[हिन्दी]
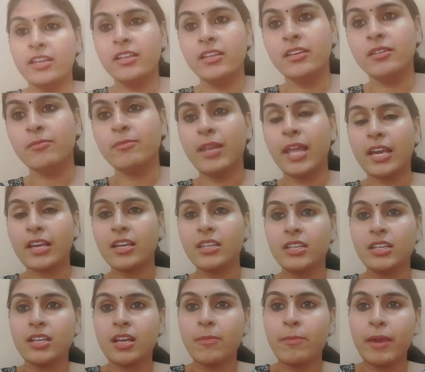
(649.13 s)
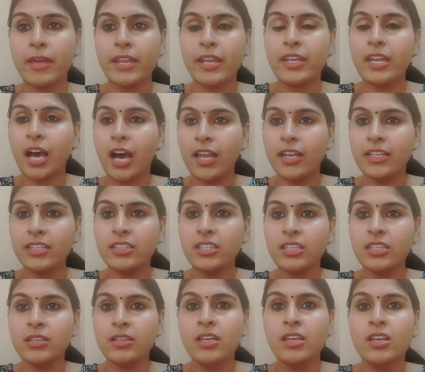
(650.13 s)
के ब्लैक कलर का पहना नहा ली
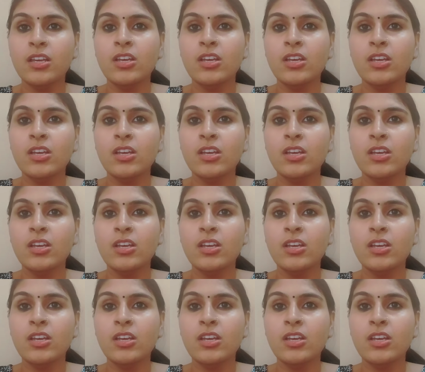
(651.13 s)
थी